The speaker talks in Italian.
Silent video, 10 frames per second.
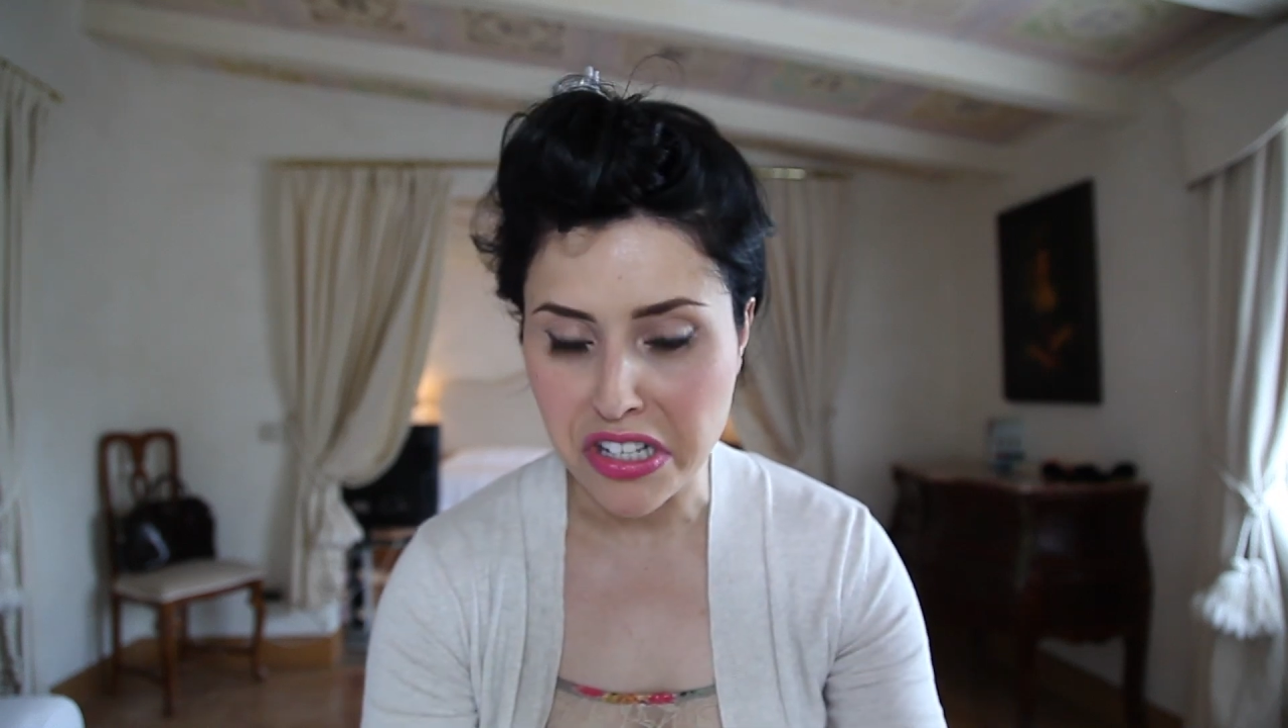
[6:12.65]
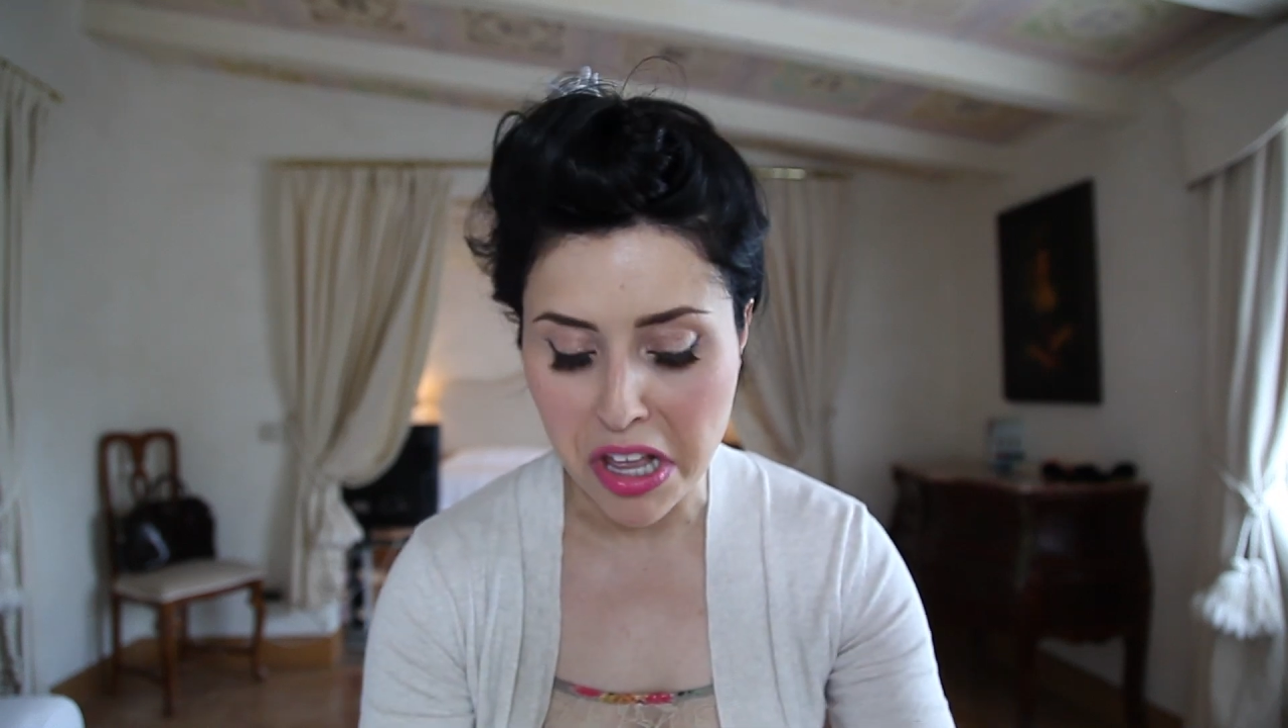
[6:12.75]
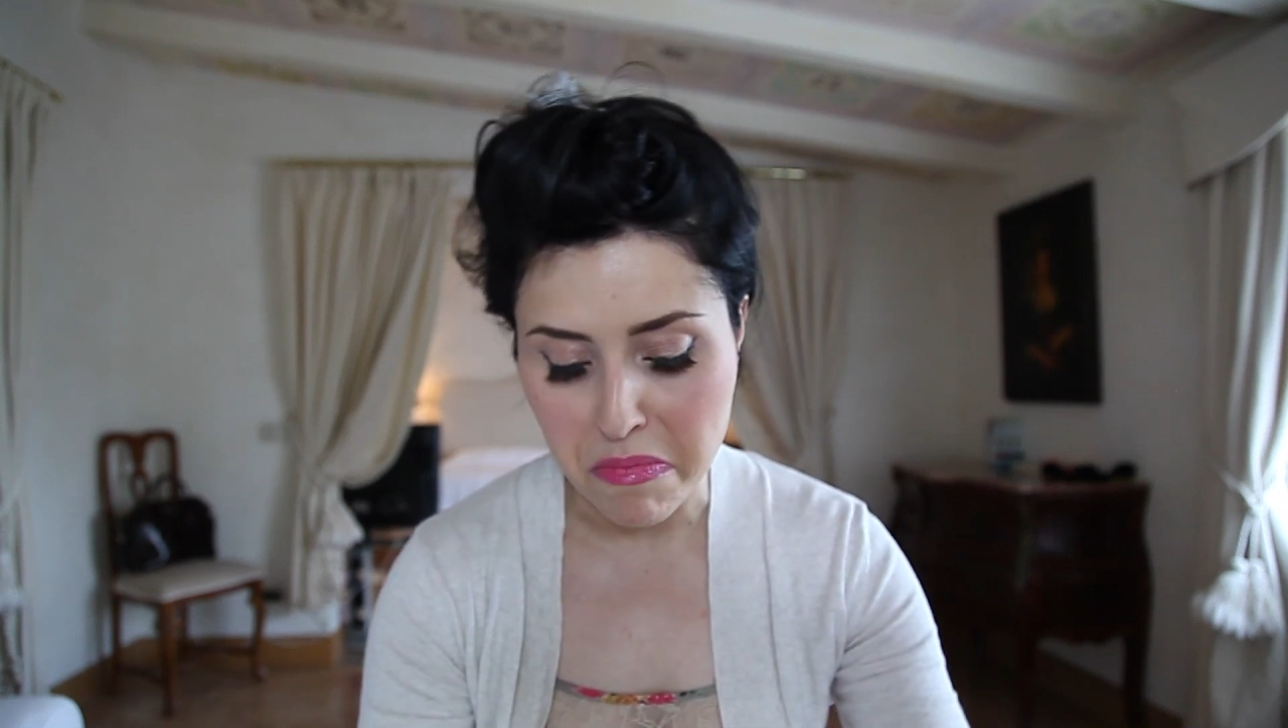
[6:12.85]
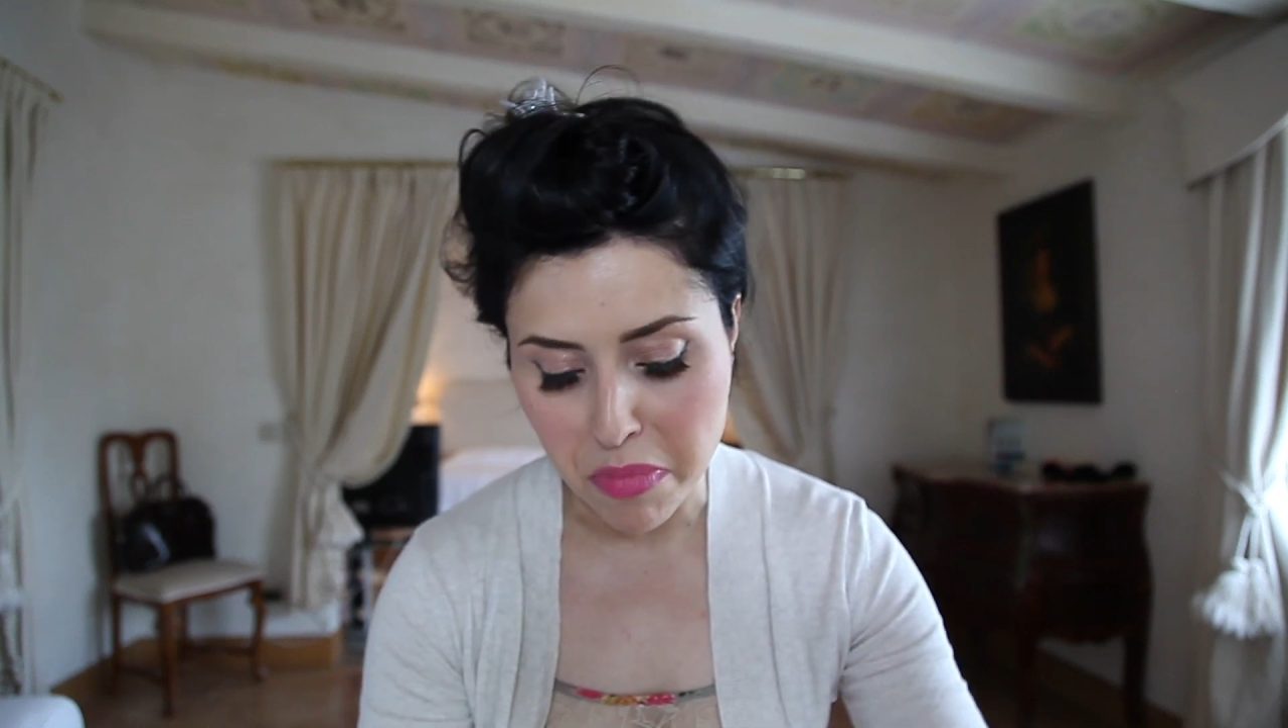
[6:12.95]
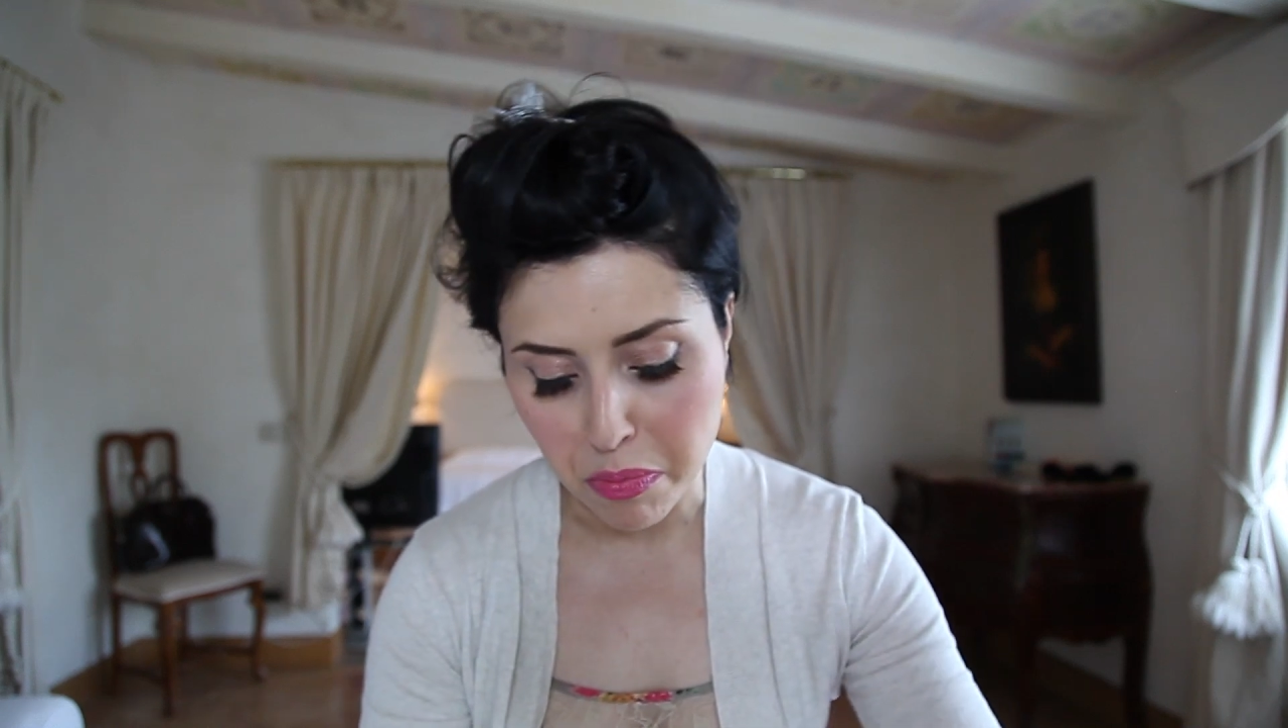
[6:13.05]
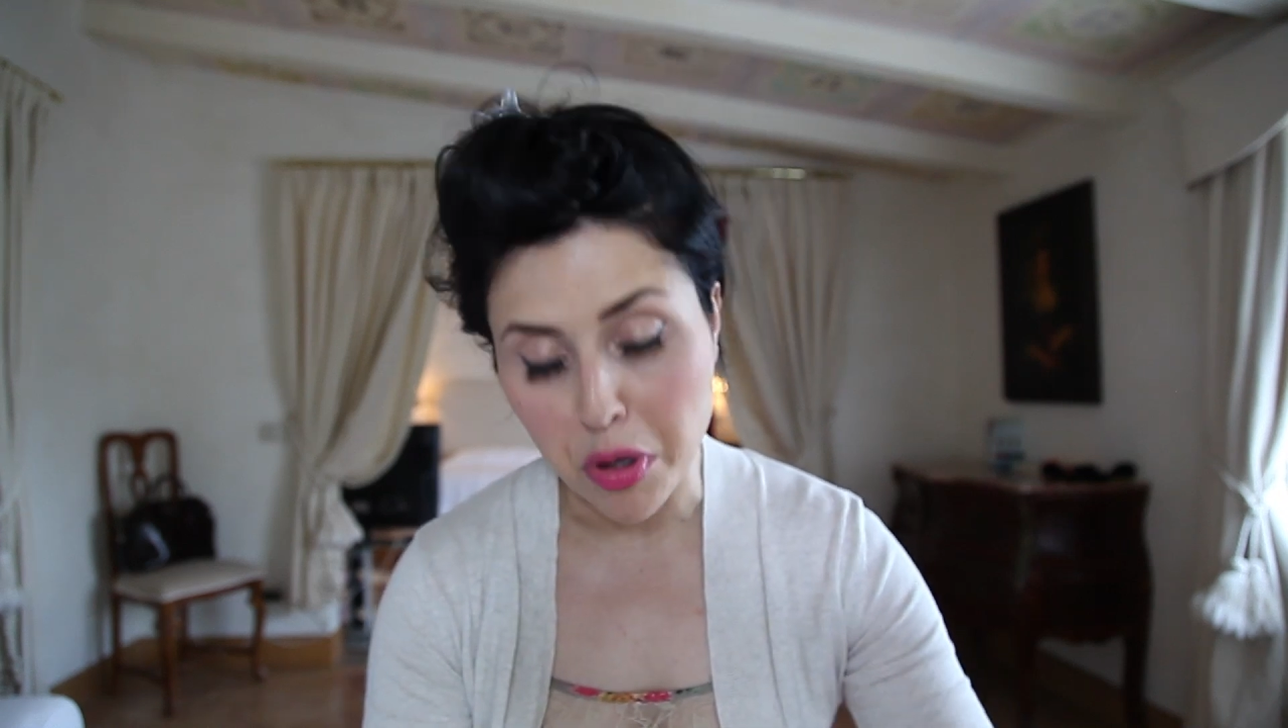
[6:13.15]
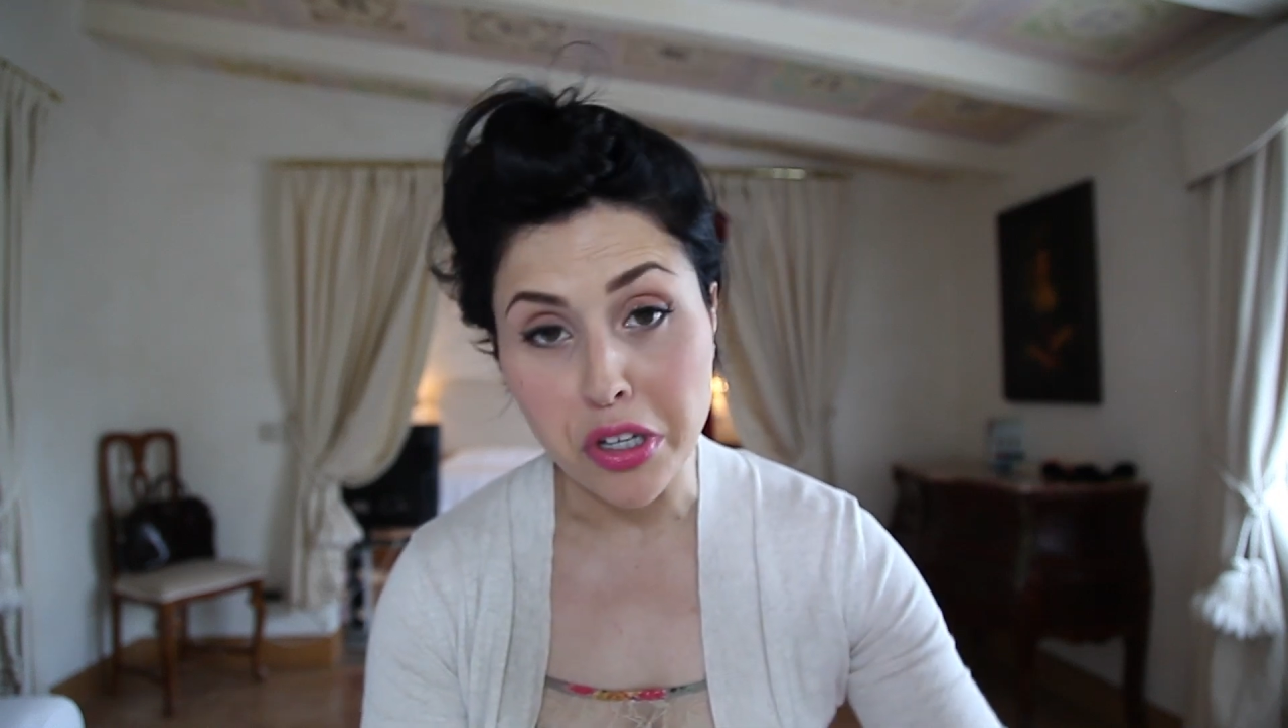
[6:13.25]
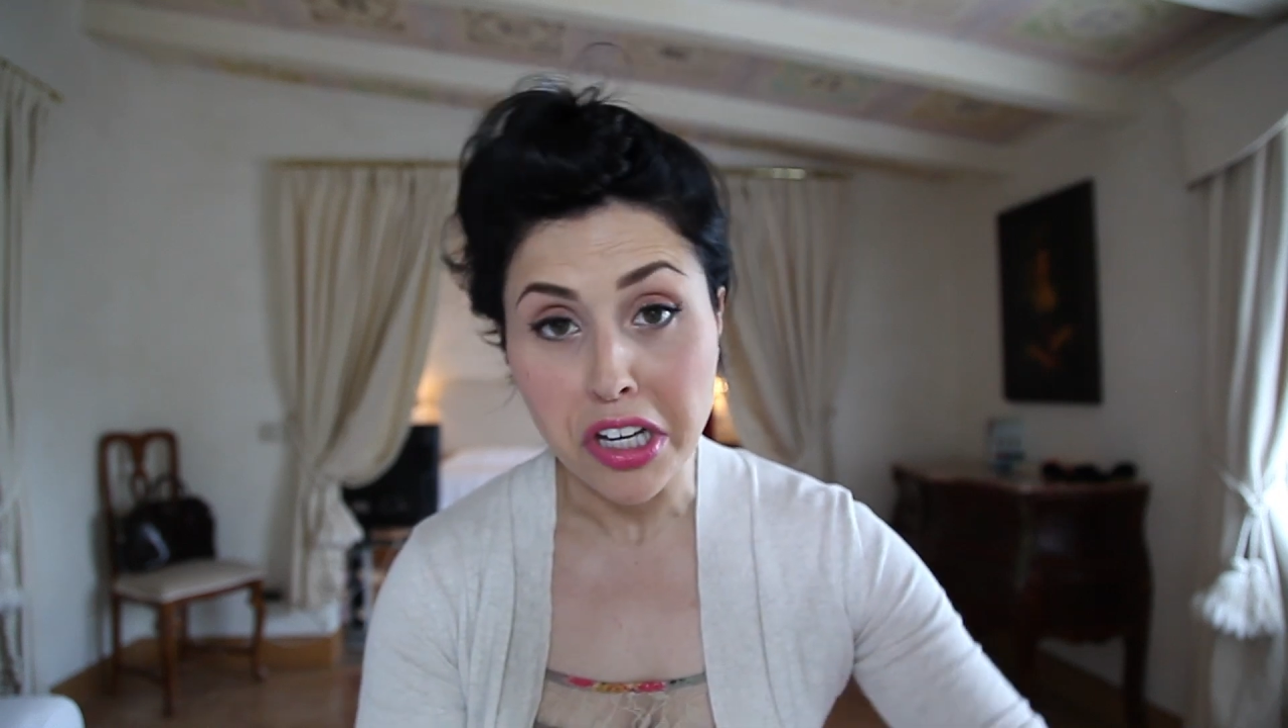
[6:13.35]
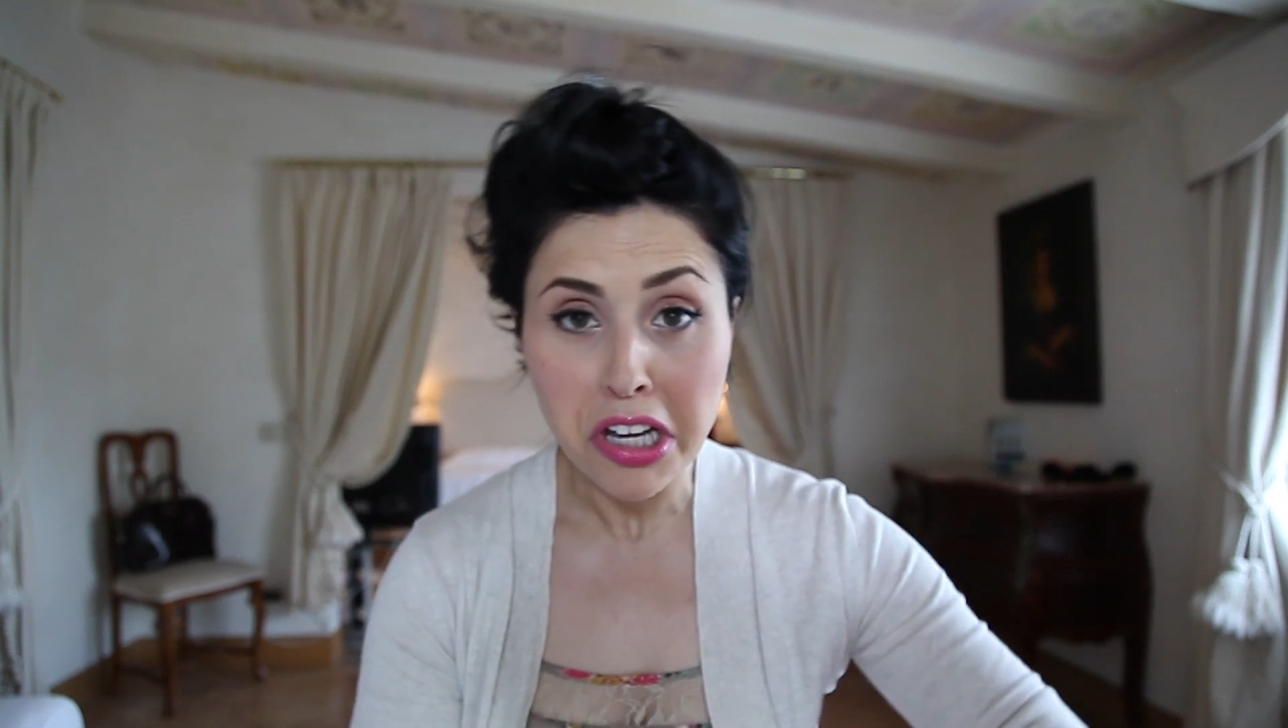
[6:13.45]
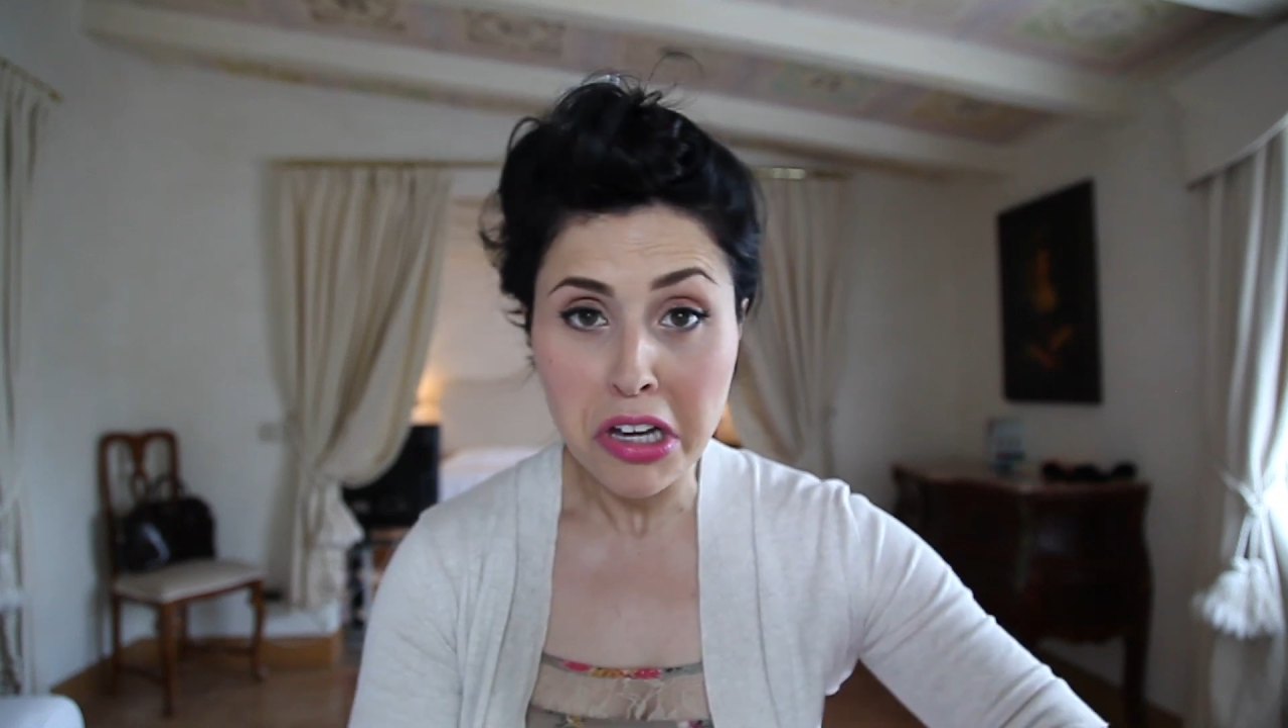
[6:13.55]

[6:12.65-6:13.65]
sempre poi